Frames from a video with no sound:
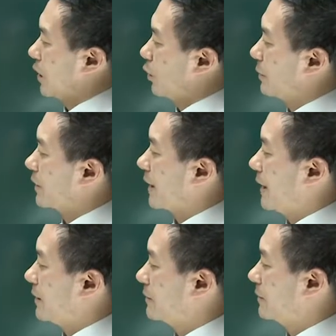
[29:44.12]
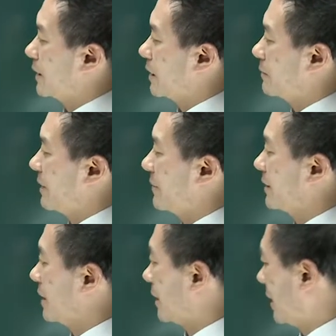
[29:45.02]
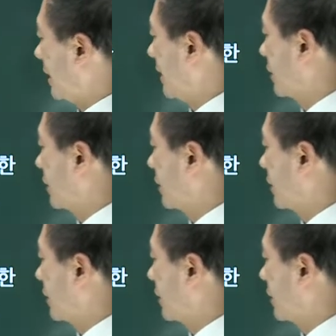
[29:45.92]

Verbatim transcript: 5번 계약금 계약은 매매 계약의